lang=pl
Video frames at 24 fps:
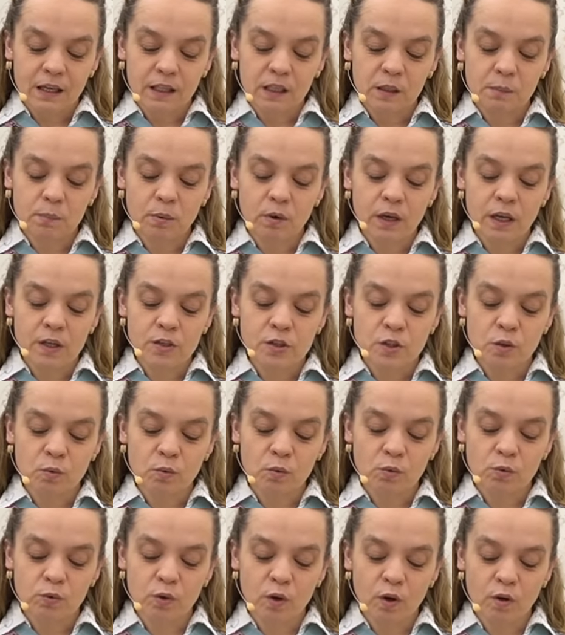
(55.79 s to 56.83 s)
I polecił
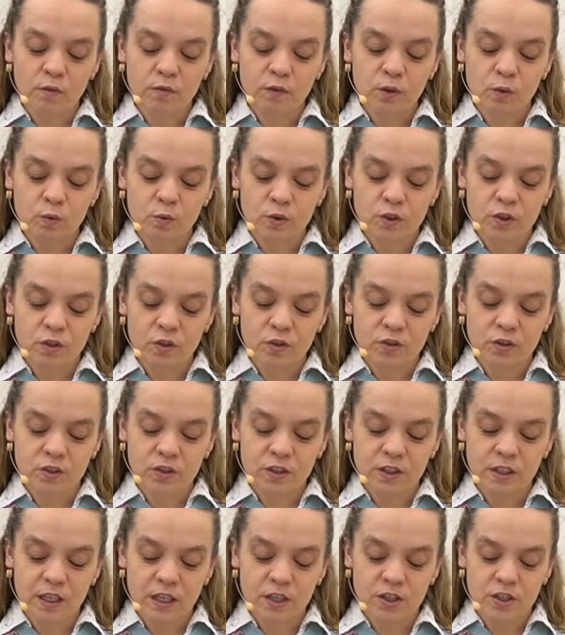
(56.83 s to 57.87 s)
ludowi
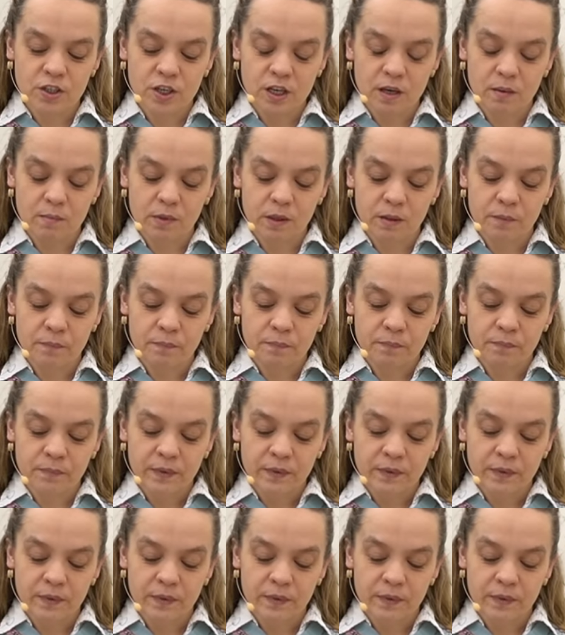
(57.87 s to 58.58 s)
usiąść na ziemi.